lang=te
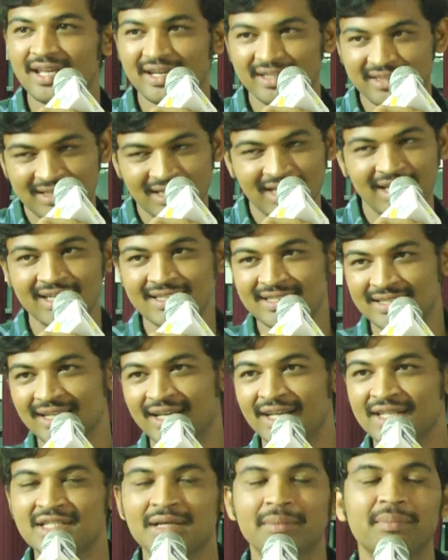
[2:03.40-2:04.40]
చరిత్ర అని
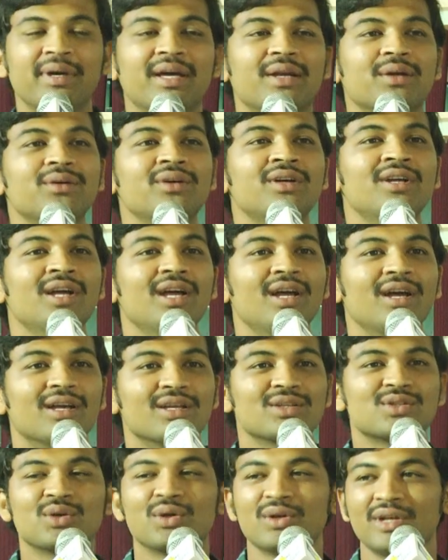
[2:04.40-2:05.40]
సార్ చెప్పారు
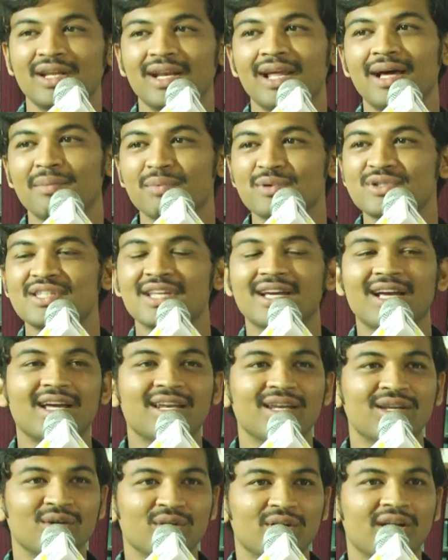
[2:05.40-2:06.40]
సో నేను ఆ
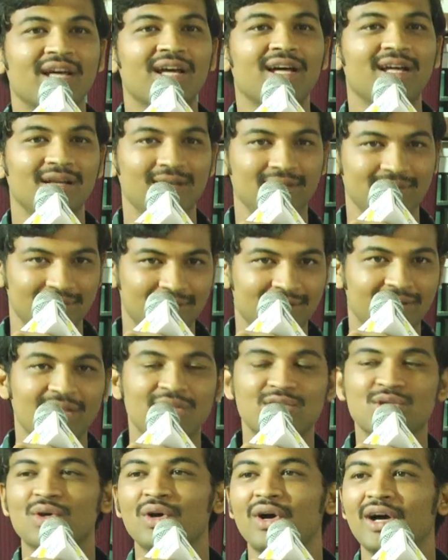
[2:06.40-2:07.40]
పుస్తకాన్ని కూడా
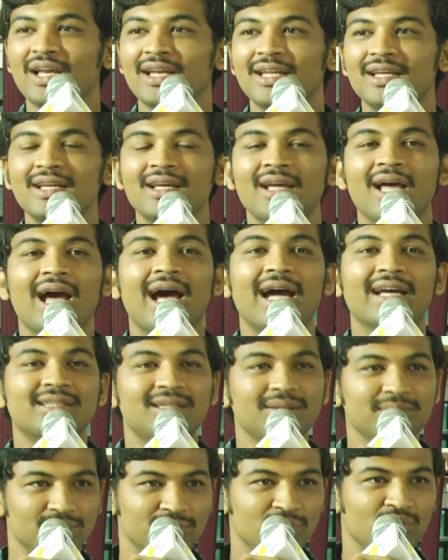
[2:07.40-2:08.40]
తెచ్చుకోవాలి
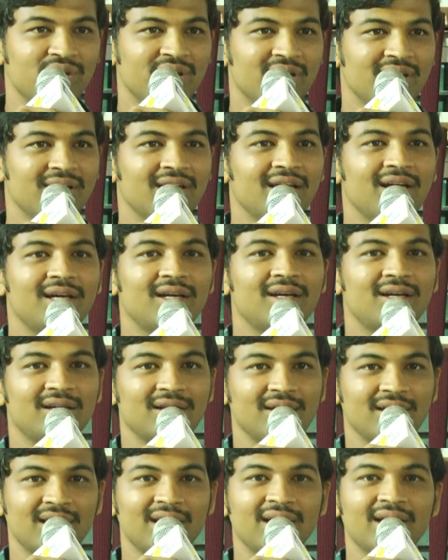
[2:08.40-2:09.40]
అయితే ముఖ్యంగా
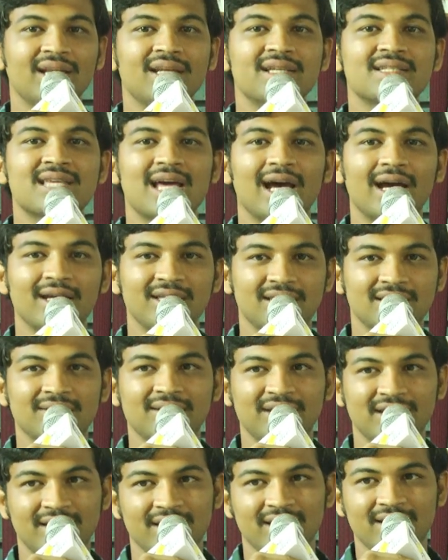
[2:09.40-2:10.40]
ఇంగ్లీష్ సాహిత్యం
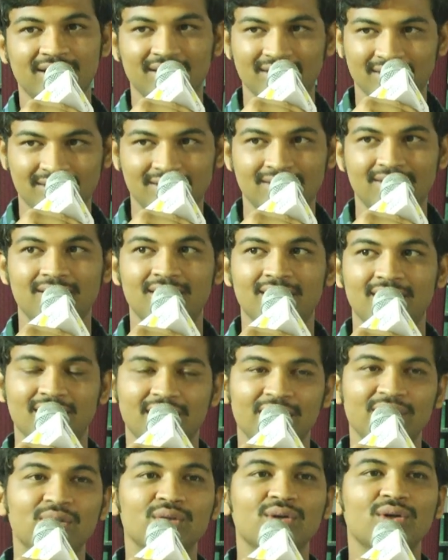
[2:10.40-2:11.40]
అంటే
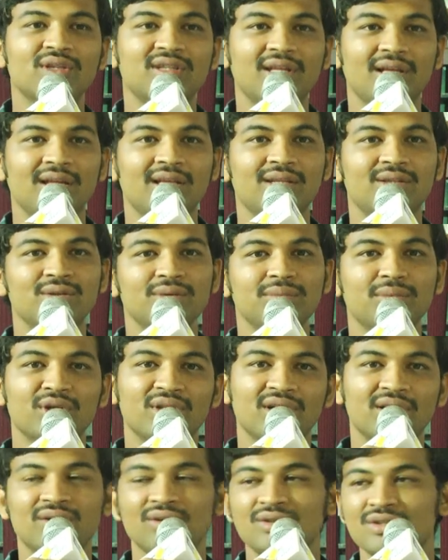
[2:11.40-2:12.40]
ఎందుకో తెలీదు
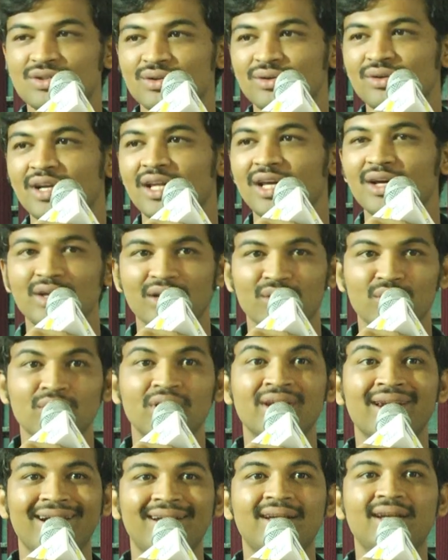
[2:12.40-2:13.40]
మొదటి నుంచి కూడా
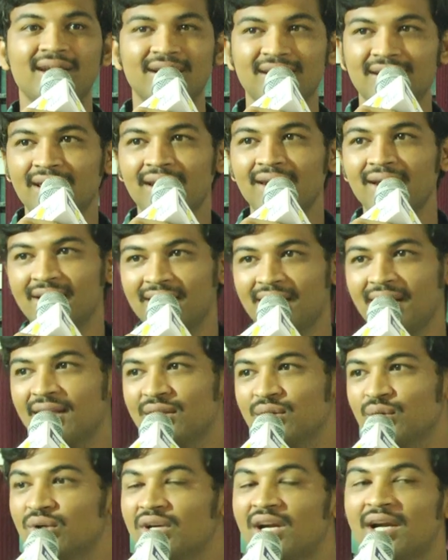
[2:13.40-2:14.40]
నెట్ ఇంటర్నెట్
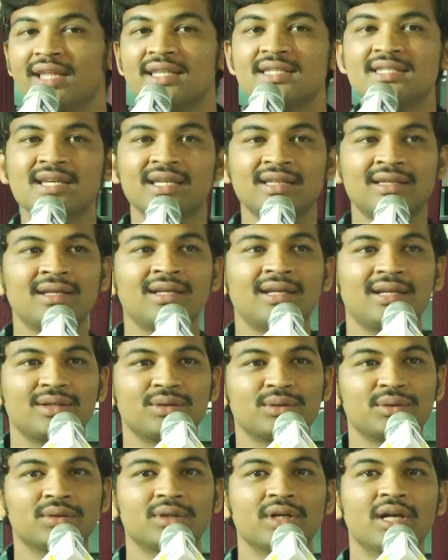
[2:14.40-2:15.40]
అనేది ఉండడం చేత
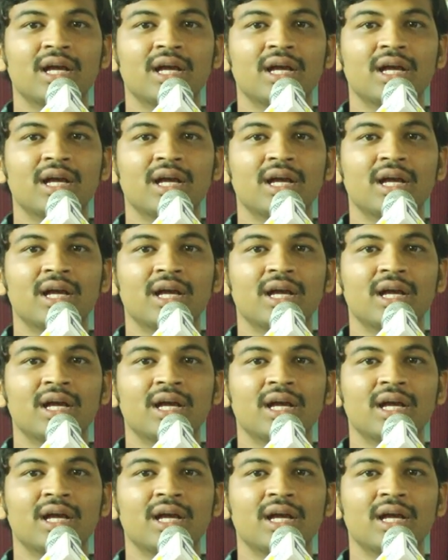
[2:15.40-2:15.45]
నేను